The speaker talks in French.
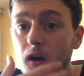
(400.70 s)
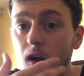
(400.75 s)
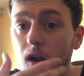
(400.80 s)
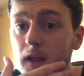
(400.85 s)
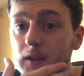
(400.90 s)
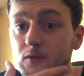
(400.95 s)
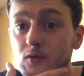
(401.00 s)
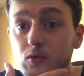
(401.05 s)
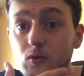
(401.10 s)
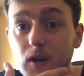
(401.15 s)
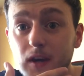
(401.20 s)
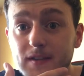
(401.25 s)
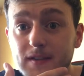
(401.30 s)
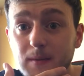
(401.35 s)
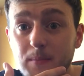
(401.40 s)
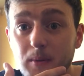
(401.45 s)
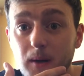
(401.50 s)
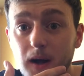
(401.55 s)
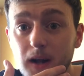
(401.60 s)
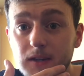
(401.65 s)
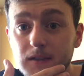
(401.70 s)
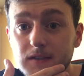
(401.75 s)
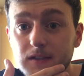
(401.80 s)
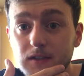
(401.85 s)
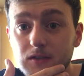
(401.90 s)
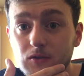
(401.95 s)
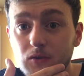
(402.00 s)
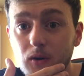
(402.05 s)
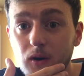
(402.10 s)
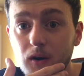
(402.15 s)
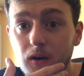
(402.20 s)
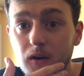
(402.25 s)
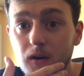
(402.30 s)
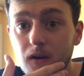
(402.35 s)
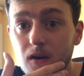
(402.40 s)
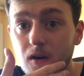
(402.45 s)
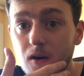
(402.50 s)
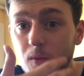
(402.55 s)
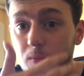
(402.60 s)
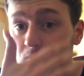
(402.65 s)
Là, tout là, c'est paralysé, je crois.
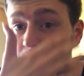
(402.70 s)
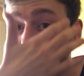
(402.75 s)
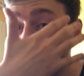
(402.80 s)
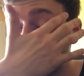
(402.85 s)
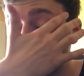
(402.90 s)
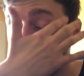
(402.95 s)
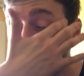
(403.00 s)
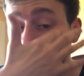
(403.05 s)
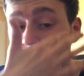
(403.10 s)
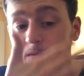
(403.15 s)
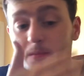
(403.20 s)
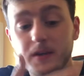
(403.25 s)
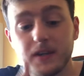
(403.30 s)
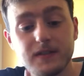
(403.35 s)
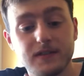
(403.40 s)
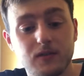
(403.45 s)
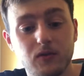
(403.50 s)
En plus, je transpire,